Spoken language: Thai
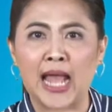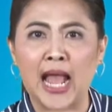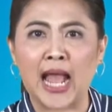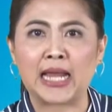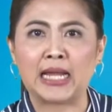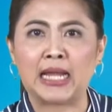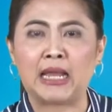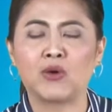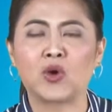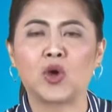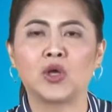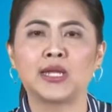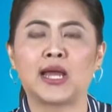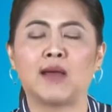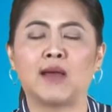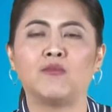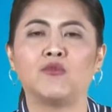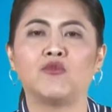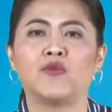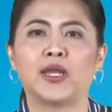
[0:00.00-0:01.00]
ยายแล้วก็
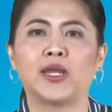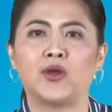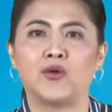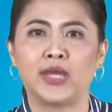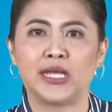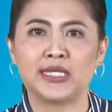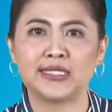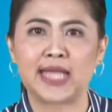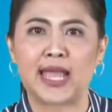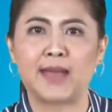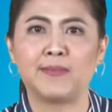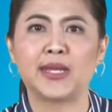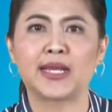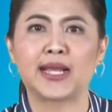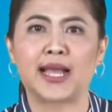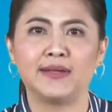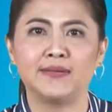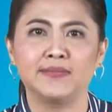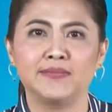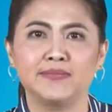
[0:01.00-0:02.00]
ทำ Final Exam นะ
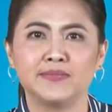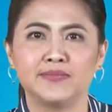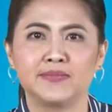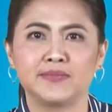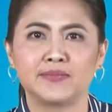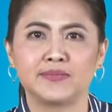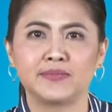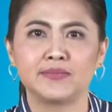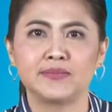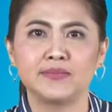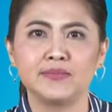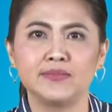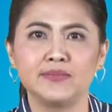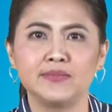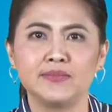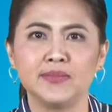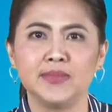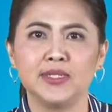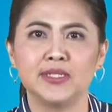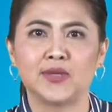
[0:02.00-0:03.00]
คะ
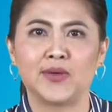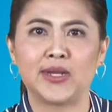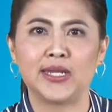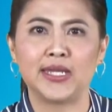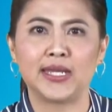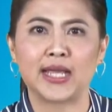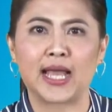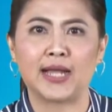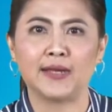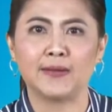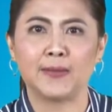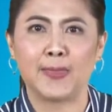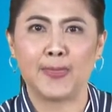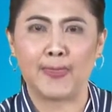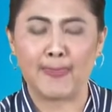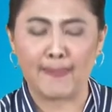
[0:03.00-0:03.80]
สวัสดีค่ะ